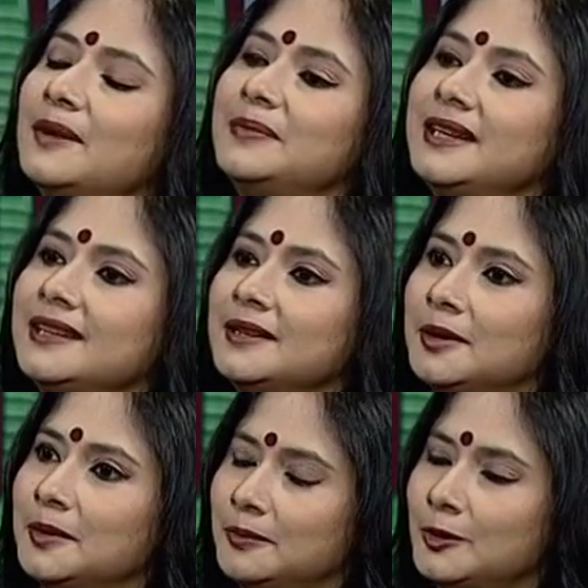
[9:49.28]
আপনি
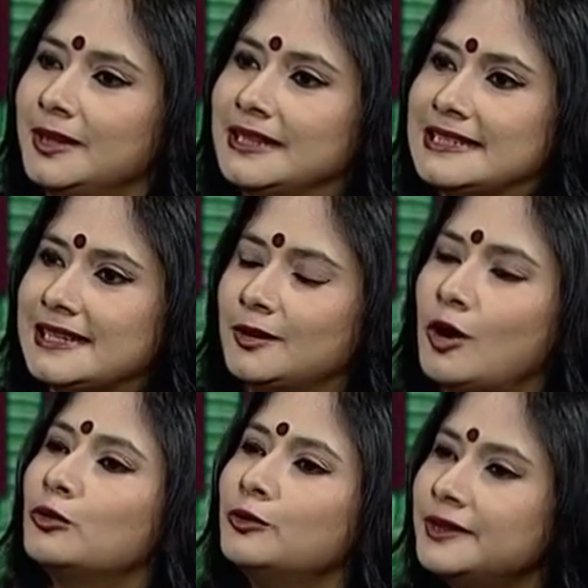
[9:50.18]
বললেন যে
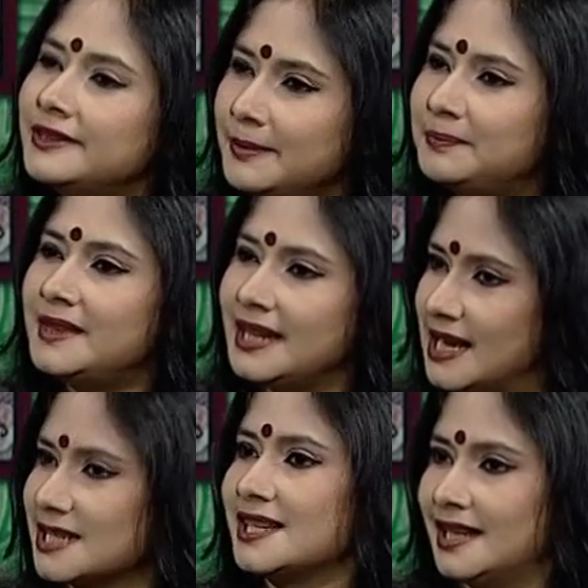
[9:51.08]
কখনোই তৃপ্তি
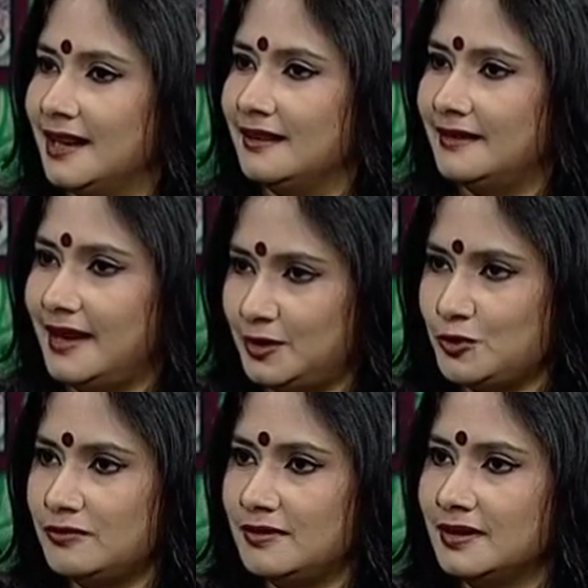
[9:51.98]
আসে না
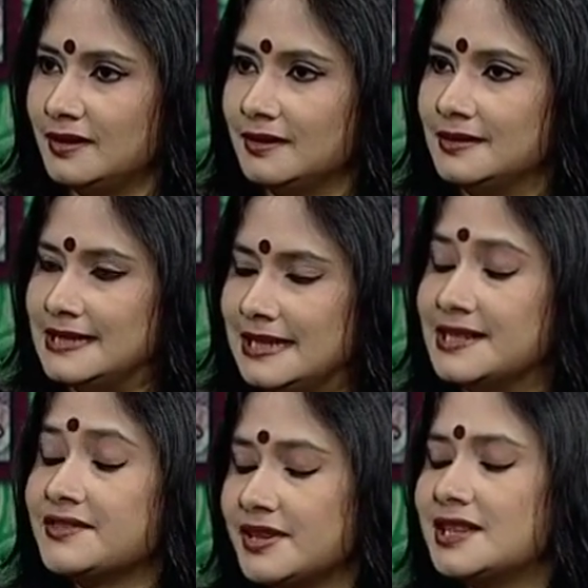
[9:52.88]
একজন
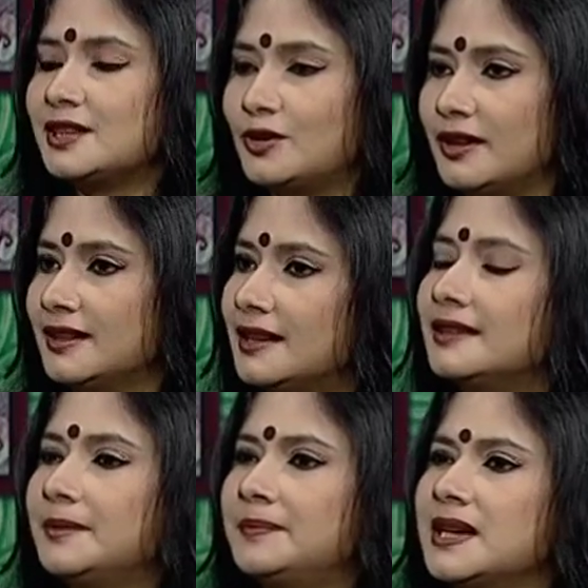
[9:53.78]
যিনি সৃষ্টি করেন
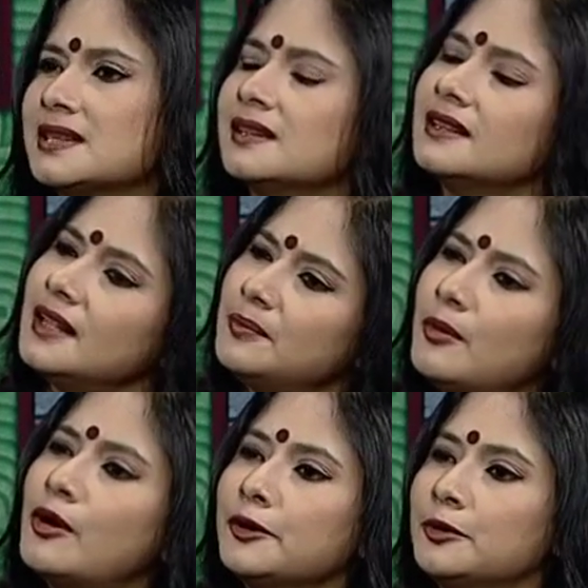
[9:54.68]
তার তৃপ্তি আসে না
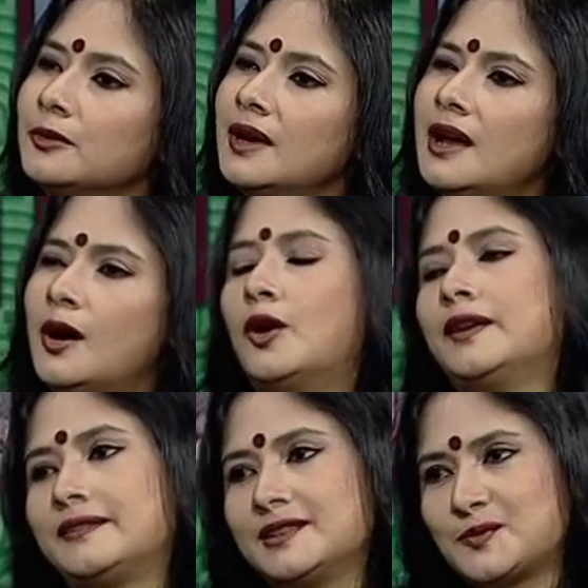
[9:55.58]
তারপরেও
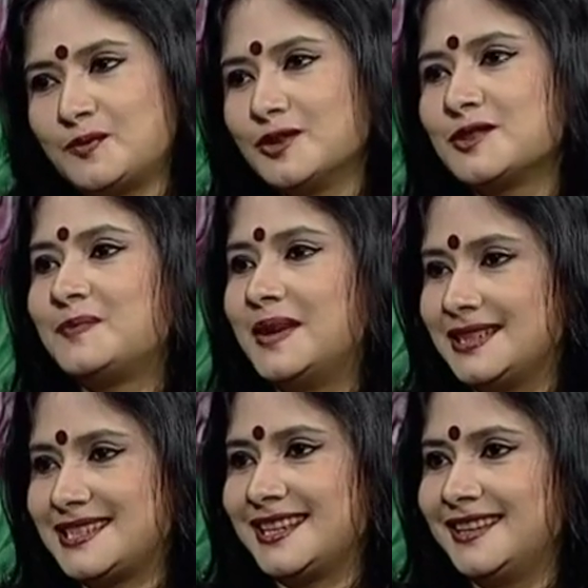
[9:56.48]
অনেক রেসপন্স
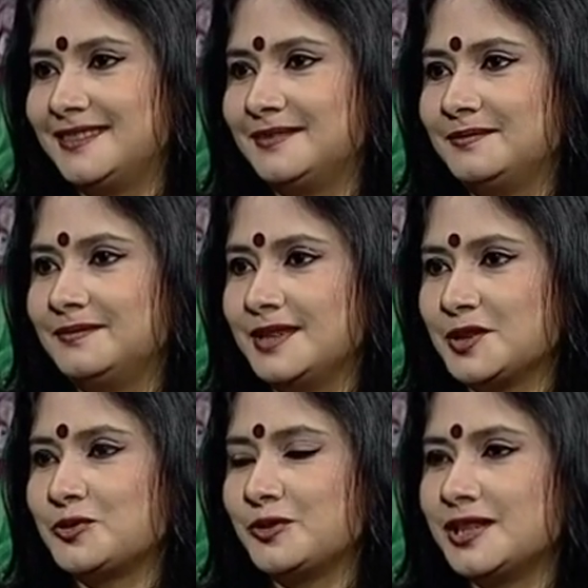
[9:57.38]
পাচ্ছেন
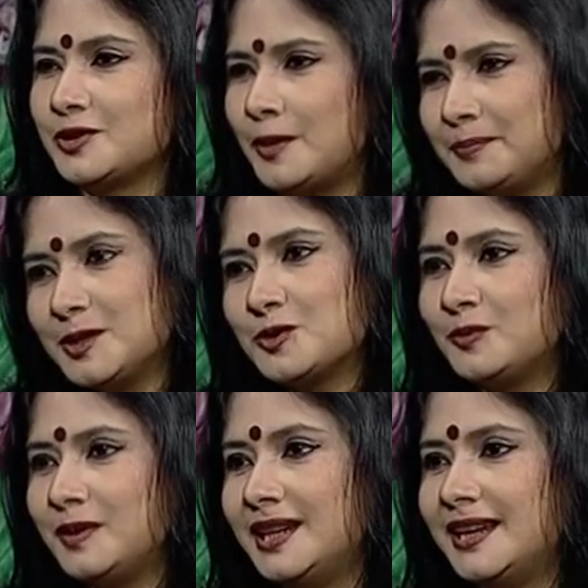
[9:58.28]
নিশ্চয়ই সব কিছু
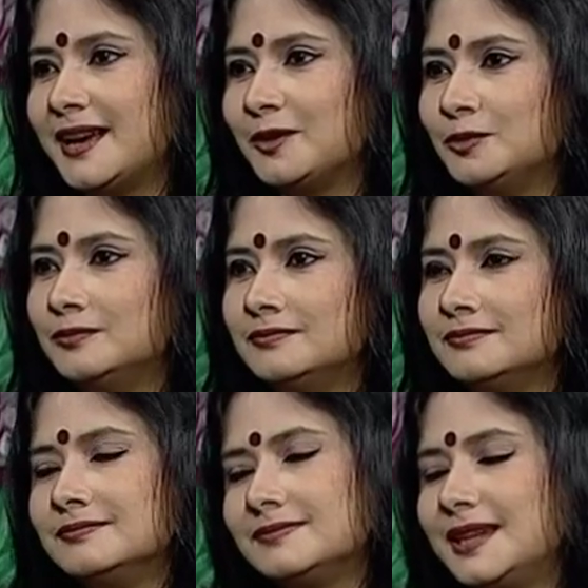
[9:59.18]
মিলিয়ে এখন
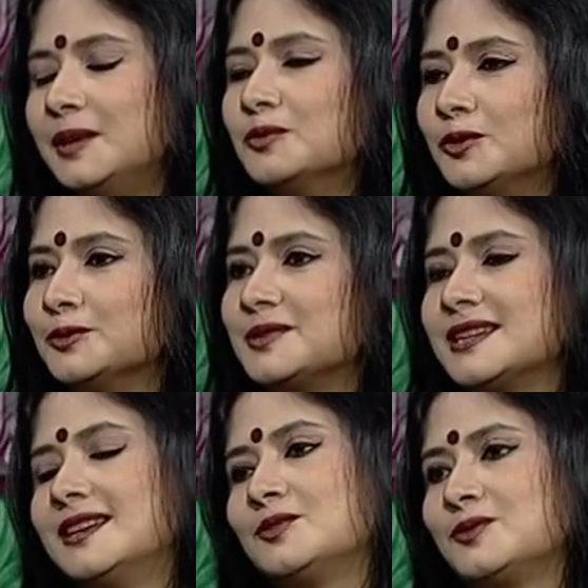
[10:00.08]
কি মনে
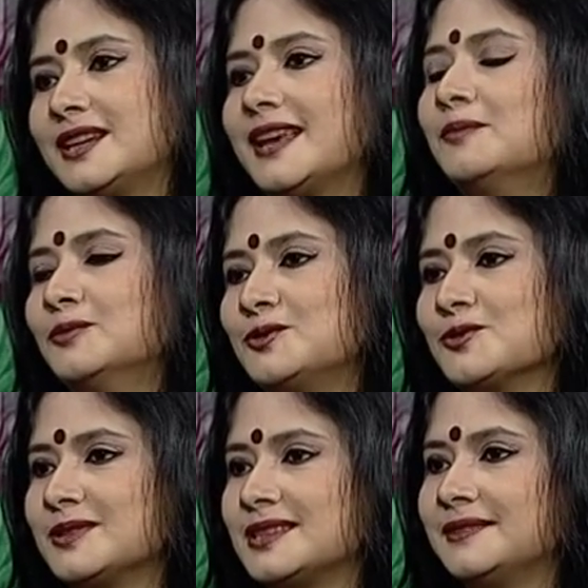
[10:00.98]
হচ্ছে নাটকটা কেমন
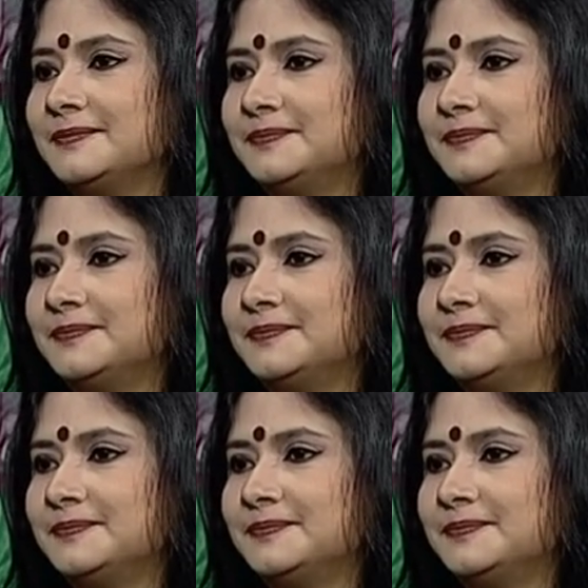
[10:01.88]
চলছে